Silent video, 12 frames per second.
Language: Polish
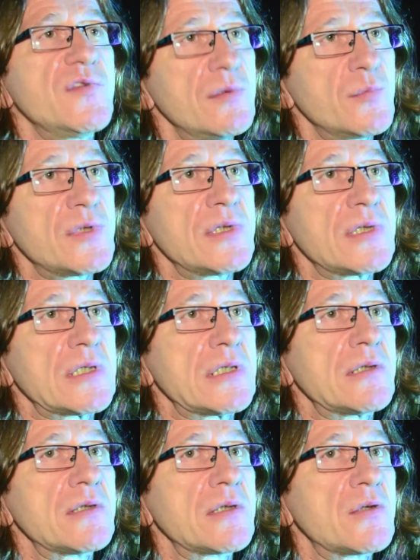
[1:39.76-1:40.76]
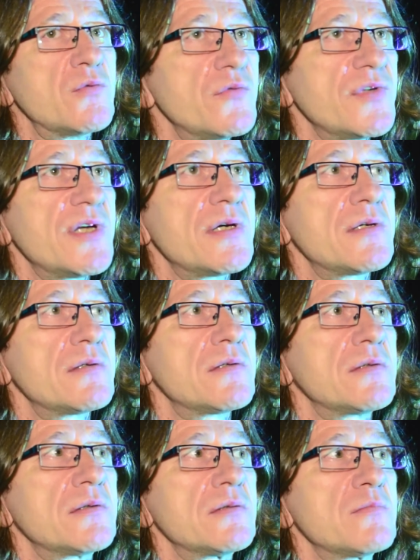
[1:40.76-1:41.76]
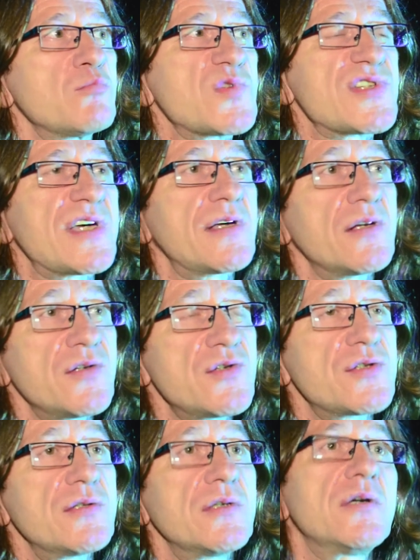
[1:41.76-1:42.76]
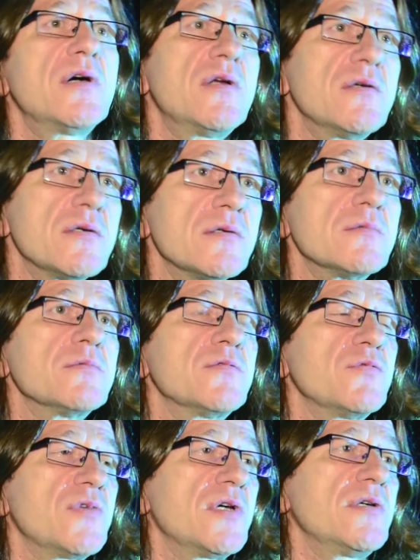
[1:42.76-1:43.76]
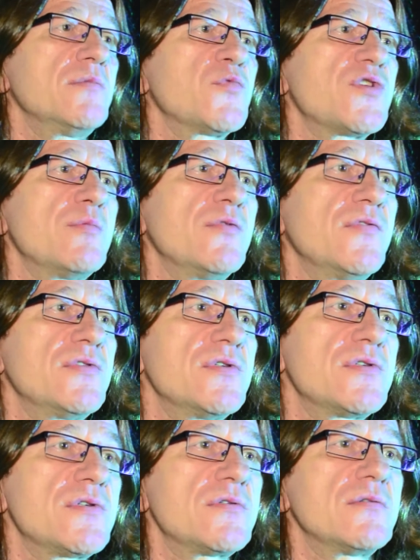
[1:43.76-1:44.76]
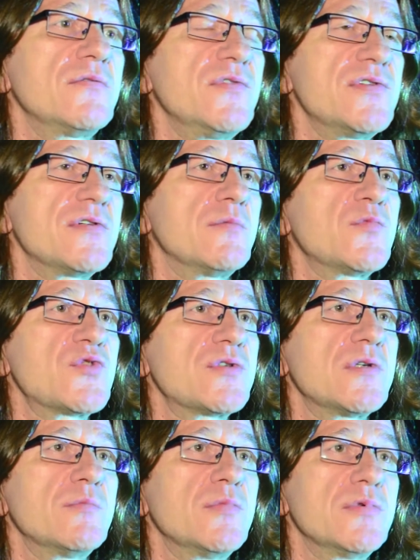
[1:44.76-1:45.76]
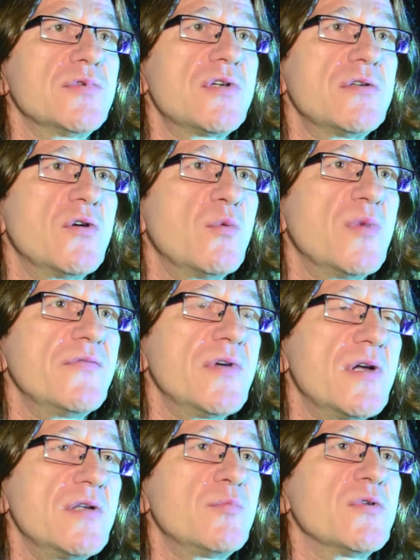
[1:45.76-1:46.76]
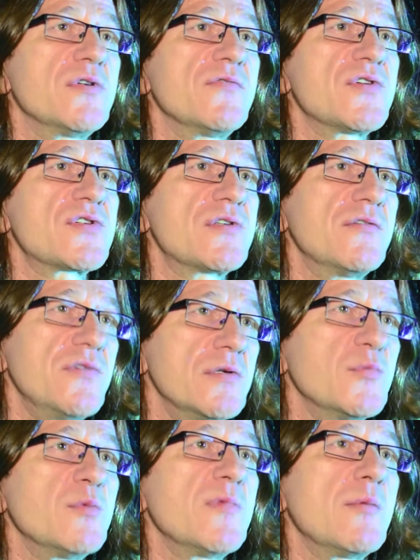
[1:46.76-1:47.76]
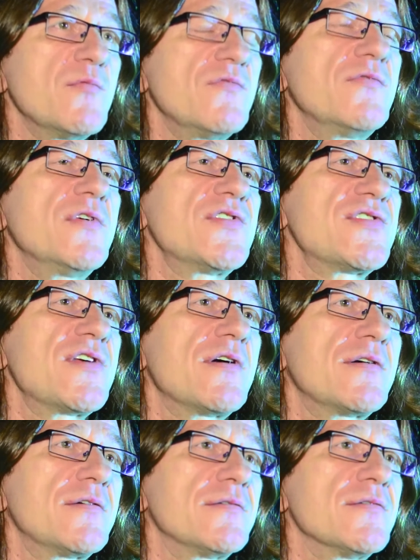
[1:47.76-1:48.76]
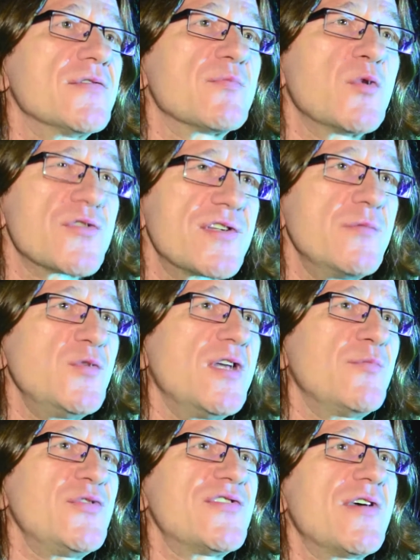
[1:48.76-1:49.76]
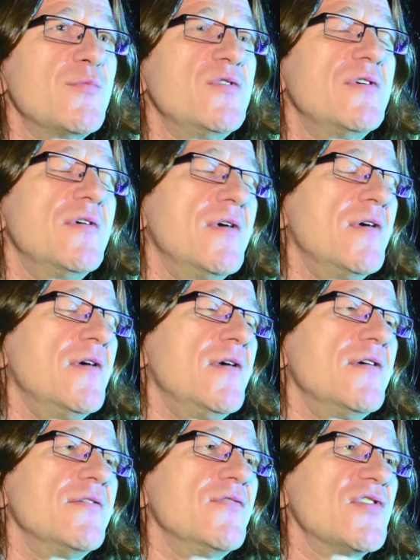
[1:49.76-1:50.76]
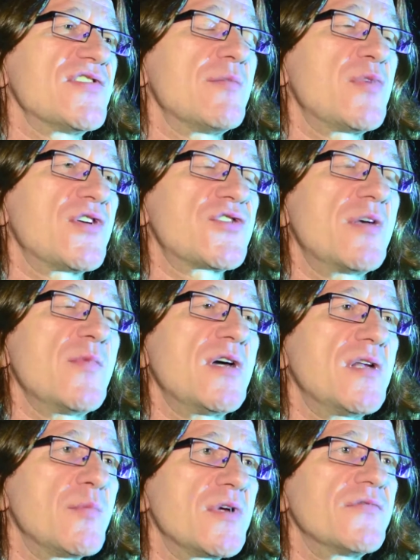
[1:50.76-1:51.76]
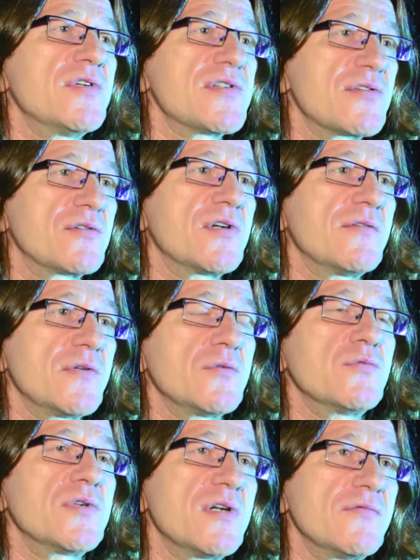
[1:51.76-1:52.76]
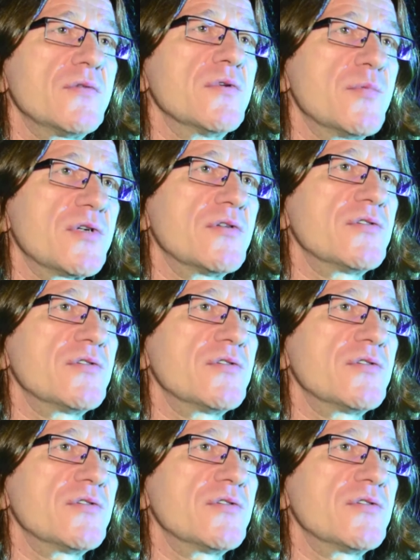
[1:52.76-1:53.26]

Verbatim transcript: filmy e, głównie e, zagraniczne, ale tutaj muszę powiedzieć e, widzom, żeby się nie obawiali, ponieważ te filmy mam w wersjach z polskimi napisami, więc zapraszam, a naprawdę jest to kawał, kawał dobrego